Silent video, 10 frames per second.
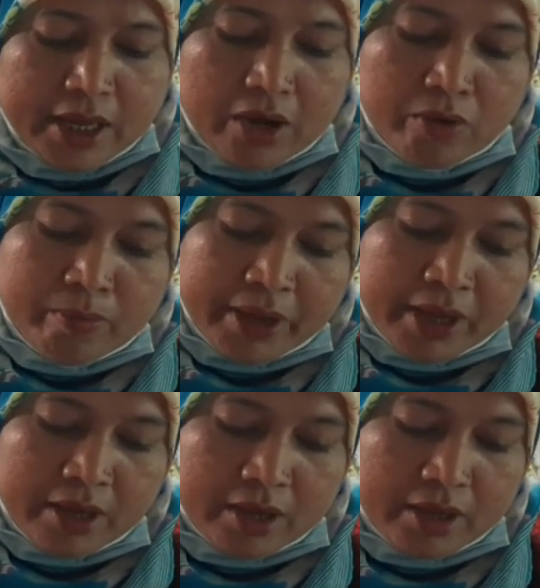কেউ
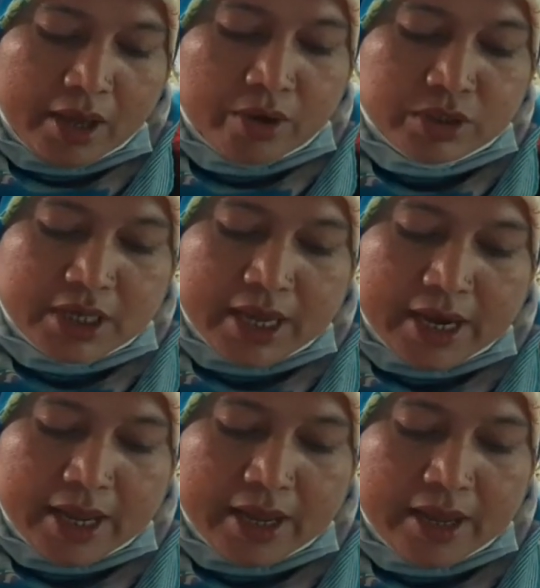মেয়ে কেউ ছেলে